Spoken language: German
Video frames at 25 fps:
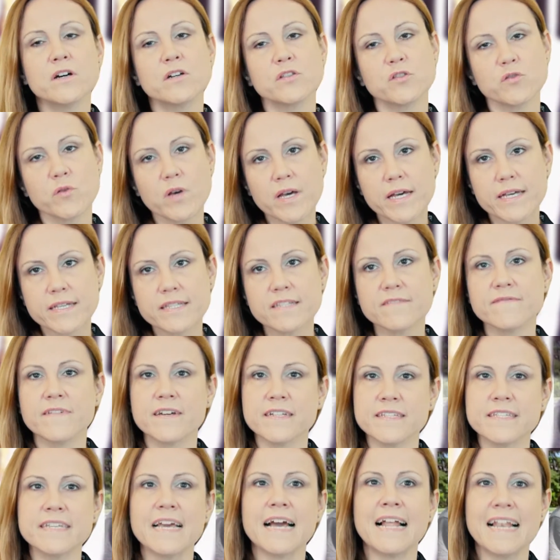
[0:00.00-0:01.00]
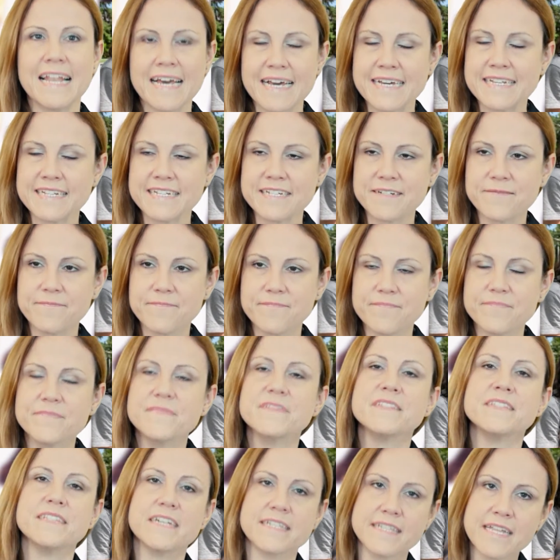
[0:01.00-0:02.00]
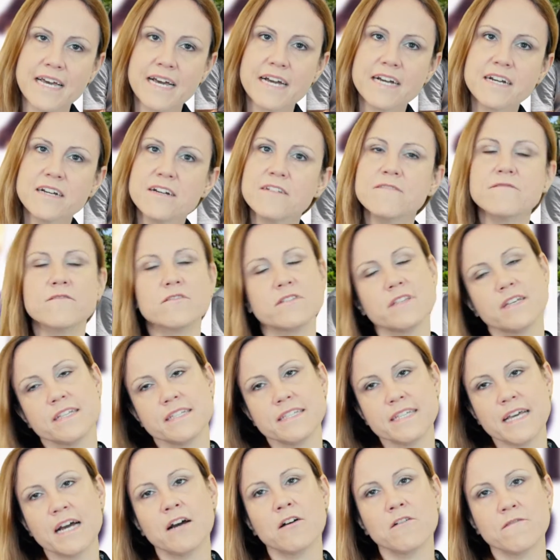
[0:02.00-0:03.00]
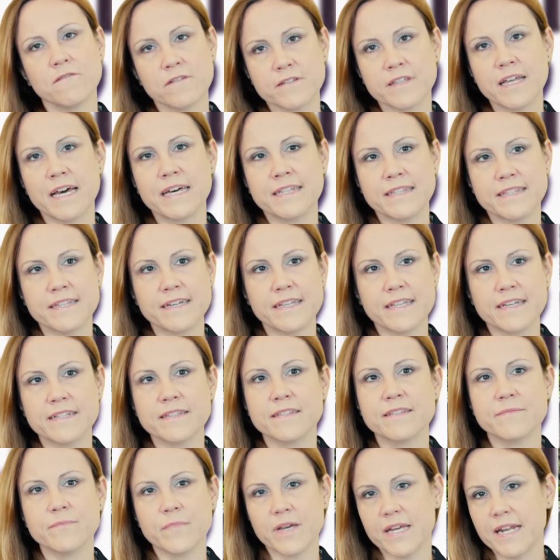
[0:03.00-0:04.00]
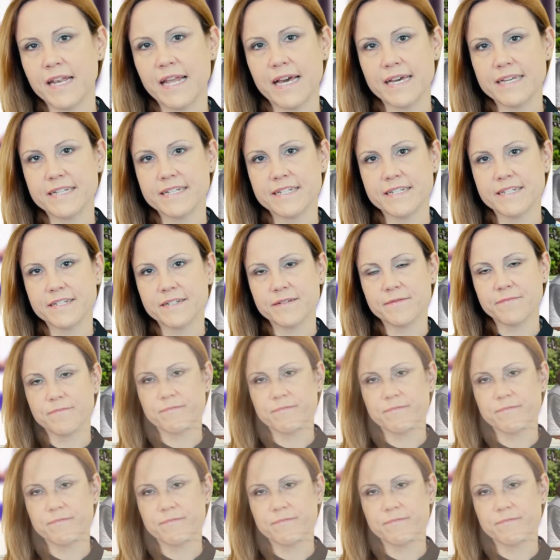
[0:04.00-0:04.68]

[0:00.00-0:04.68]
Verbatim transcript: Zuerst war sie alleine, danach wurde sie auch von anderen begleitet.